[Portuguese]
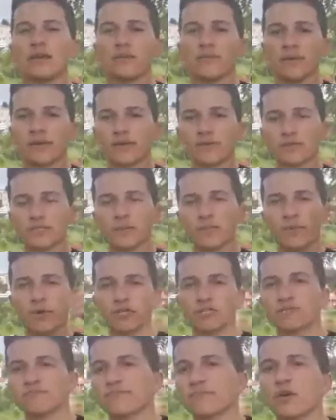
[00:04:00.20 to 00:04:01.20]
para que você
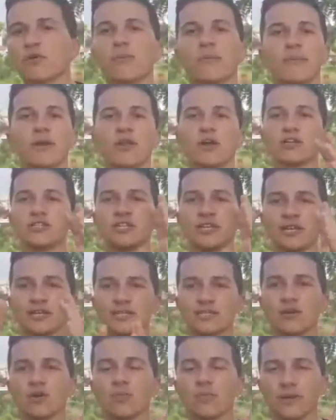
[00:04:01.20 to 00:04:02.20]
pode ter uma melhor
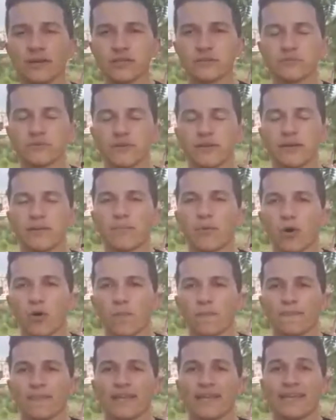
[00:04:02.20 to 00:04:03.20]
direção mesmo. Bom,
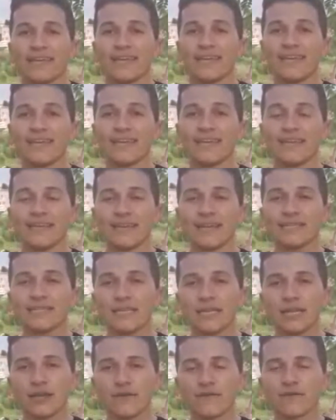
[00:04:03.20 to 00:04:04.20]
e, e esse
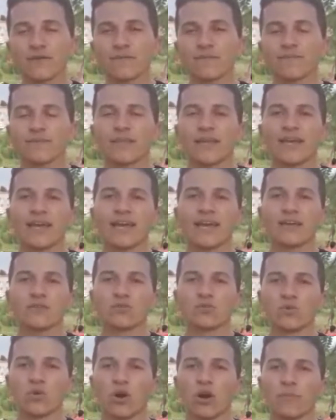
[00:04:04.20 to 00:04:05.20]
livro é,
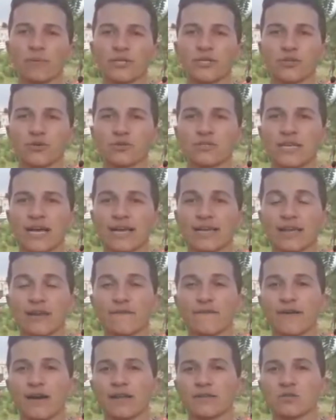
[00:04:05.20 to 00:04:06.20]
do Robert Kiyosaki, ele
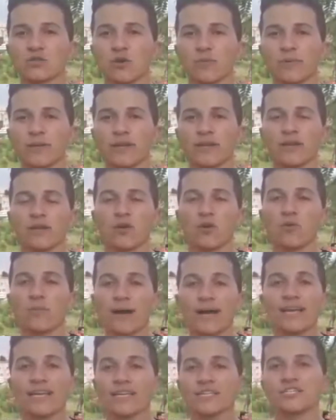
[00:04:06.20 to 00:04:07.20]
fala sobre o
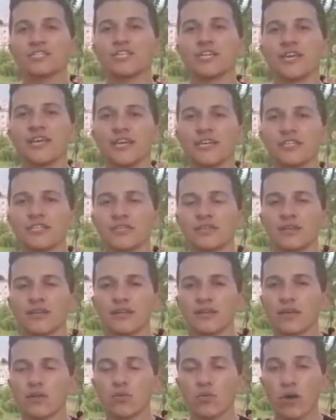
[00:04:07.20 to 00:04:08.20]
marketing de rede,
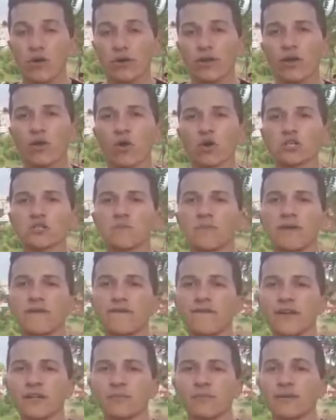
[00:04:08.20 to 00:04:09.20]
que não é um negócio
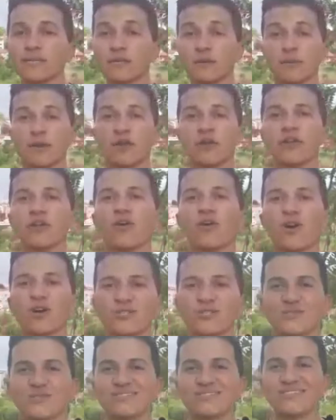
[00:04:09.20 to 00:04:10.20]
perfeito, mas é o melhor
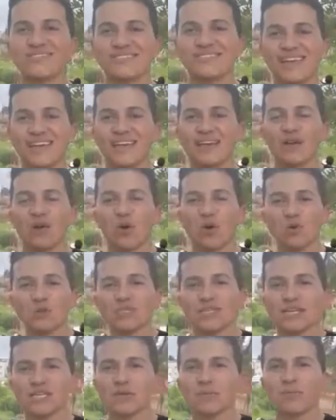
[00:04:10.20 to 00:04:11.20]
negócio né? Ou
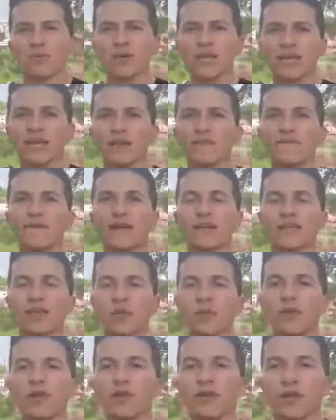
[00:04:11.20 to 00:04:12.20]
seja, por que, que ele fala que
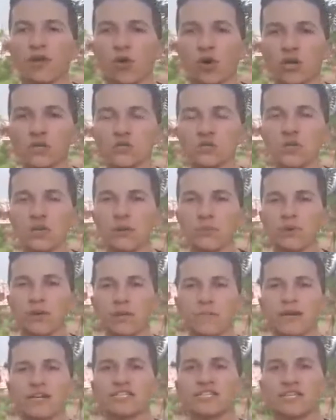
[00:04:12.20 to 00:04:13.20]
é o melhor negócio?
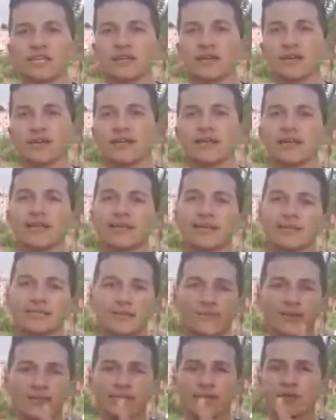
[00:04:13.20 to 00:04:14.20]
Porque imagina,
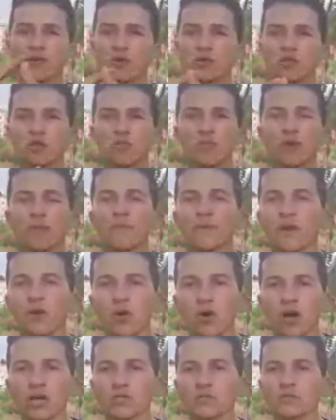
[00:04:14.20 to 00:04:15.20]
você vai ser dono do seu próprio
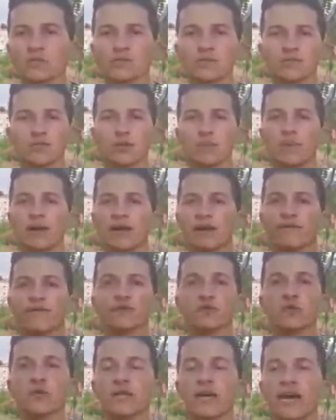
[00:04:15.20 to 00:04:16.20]
negócio, você não paga
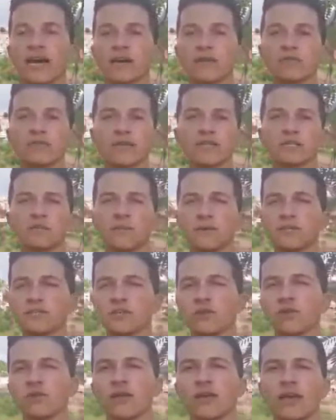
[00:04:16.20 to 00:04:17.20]
funcionário, não tem despesa
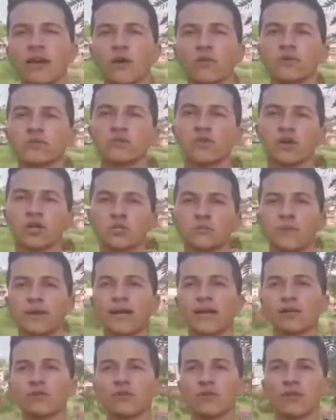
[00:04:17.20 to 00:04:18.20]
de aluguel, estoque de
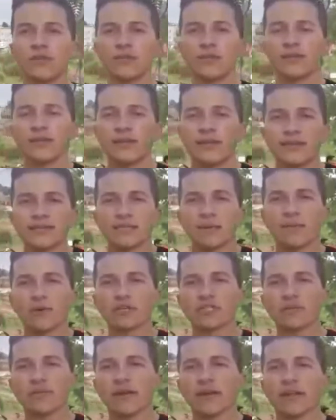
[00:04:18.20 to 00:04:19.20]
mercadoria, você
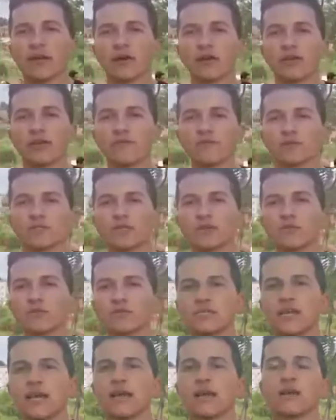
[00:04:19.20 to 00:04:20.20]
pode trabalhar na hora que você
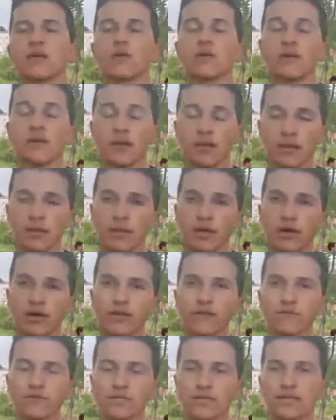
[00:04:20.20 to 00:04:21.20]
quiser, na hora
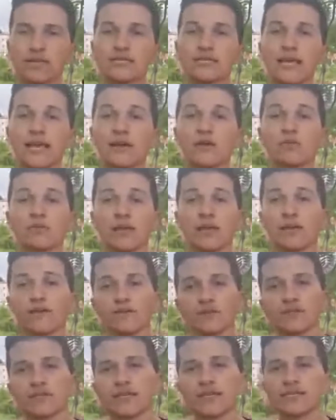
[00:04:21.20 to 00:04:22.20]
que você quiser, com quem que
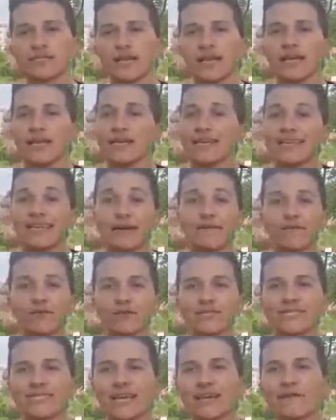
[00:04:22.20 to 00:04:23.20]
você quiser, e é
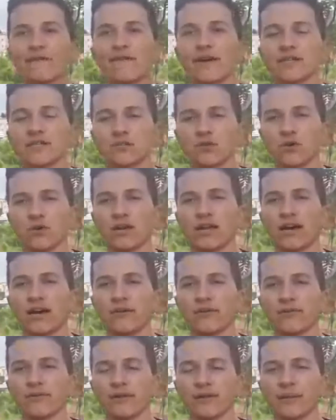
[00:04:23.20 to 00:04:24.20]
você que faz seu
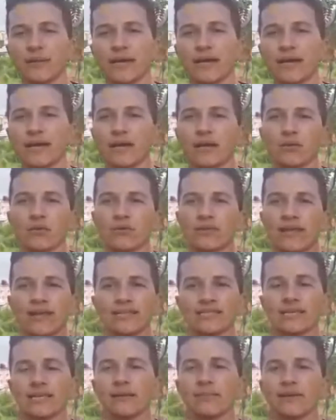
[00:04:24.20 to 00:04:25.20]
horário, né? Não tem
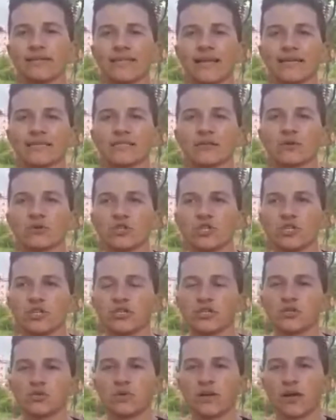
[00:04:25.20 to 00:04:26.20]
essa limitação
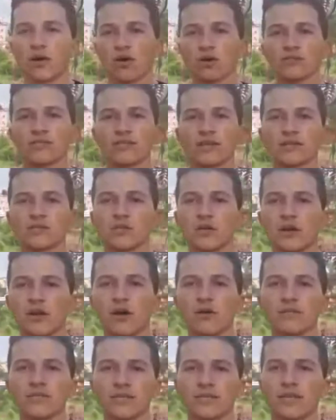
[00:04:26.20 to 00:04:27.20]
de, de um negócio
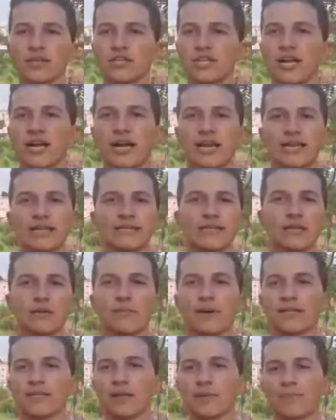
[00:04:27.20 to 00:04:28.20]
tradicional, que você tem que chegar ali, tem que
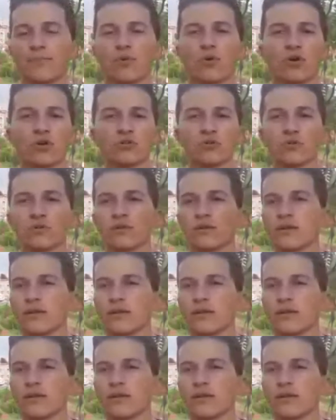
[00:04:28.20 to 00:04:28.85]
bater ponto,